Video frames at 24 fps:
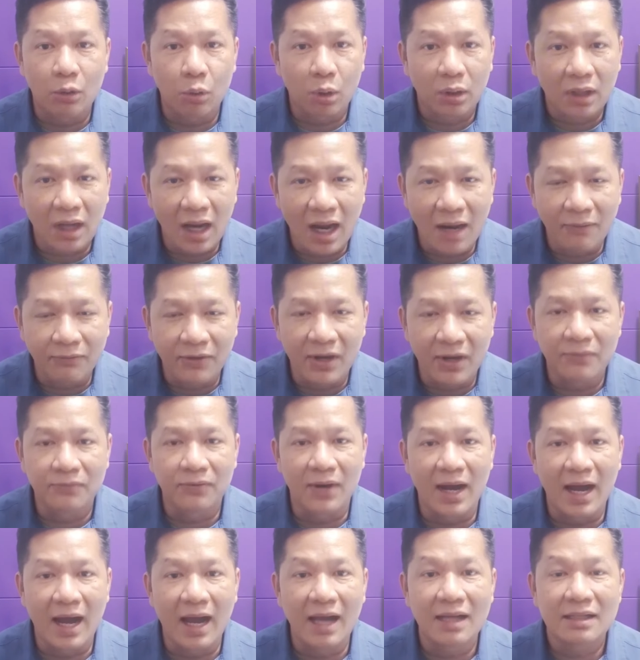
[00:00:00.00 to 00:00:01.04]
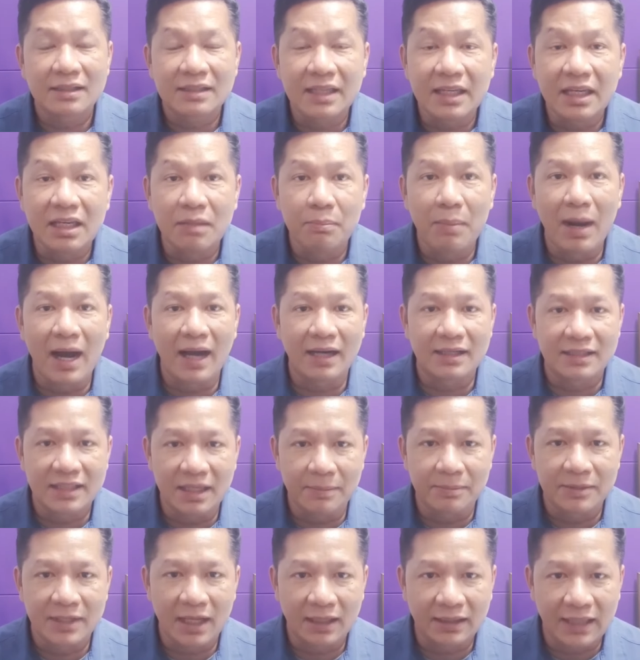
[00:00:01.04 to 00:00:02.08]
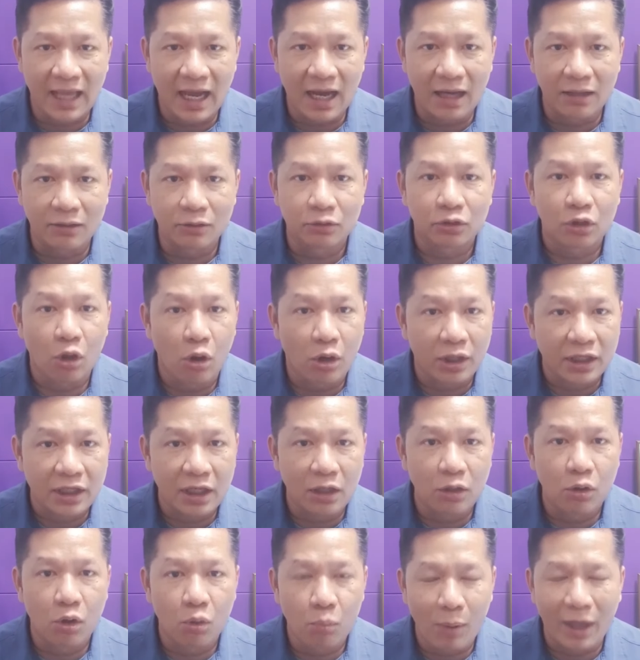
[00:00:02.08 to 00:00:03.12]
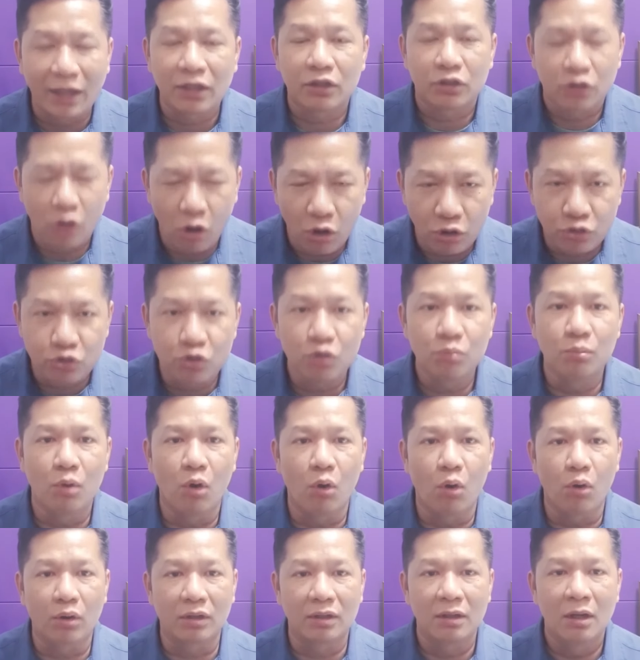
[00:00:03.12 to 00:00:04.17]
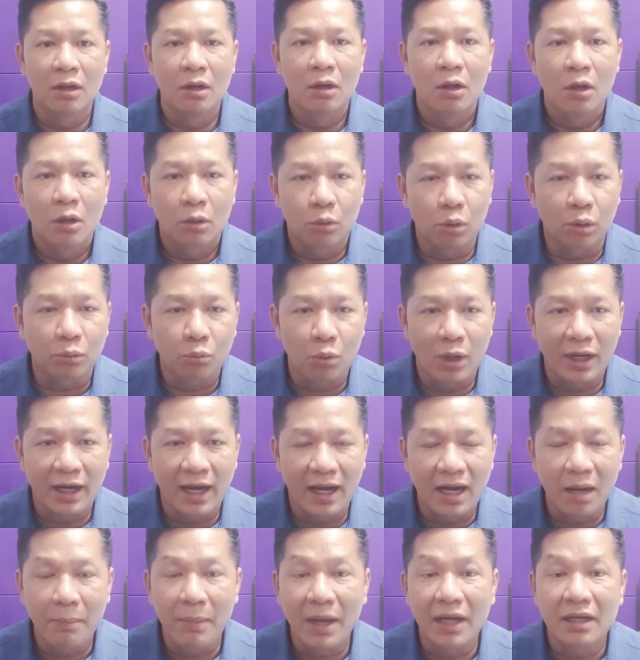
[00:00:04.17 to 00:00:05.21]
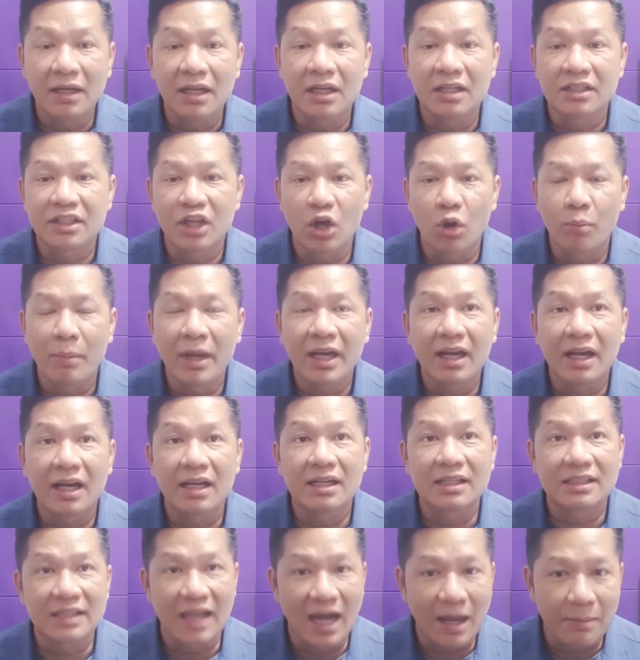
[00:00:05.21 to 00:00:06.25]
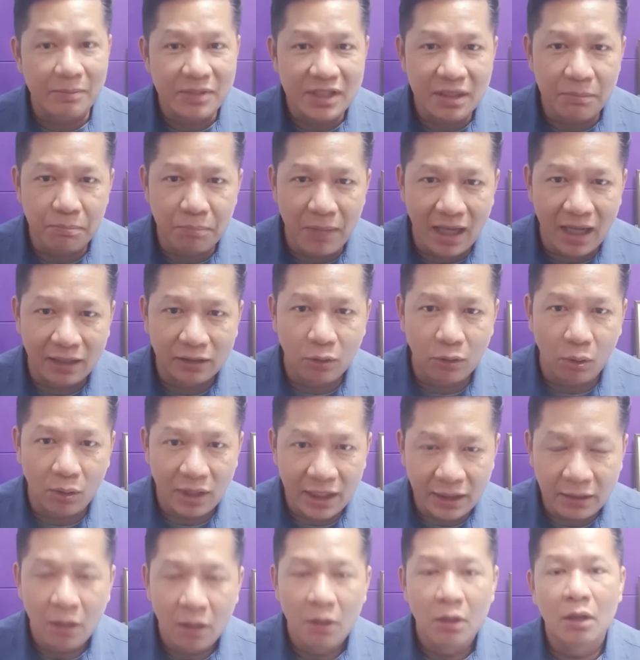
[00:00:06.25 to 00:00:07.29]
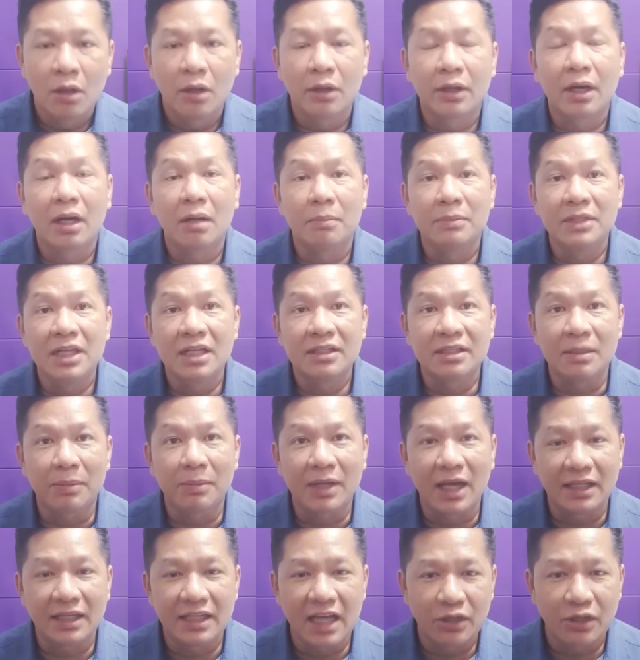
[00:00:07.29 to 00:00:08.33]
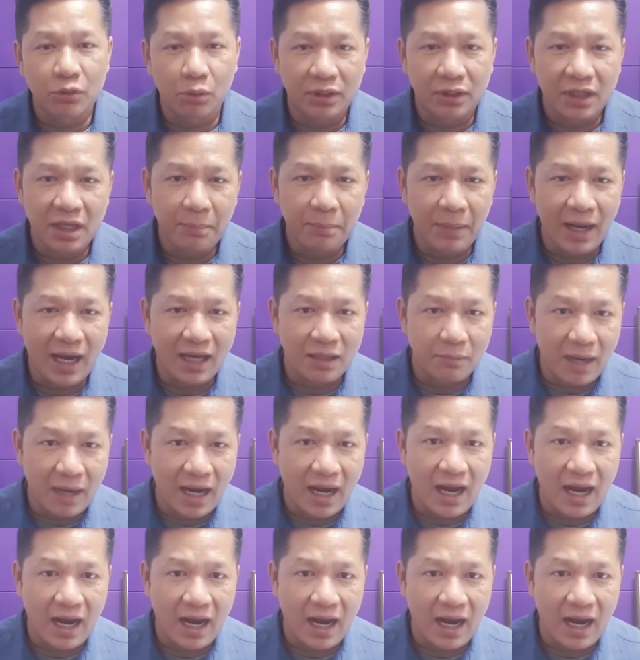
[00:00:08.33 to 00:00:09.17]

ดค่าไฟฟ้า4.10 บาทต่อกิโลวัตต์ต่อชั่วโมงลดราคาน้ำมันดีเซลไม่เกิน30 บาทต่อลิตรเริ่ม20กันยายนที่ผ่านมา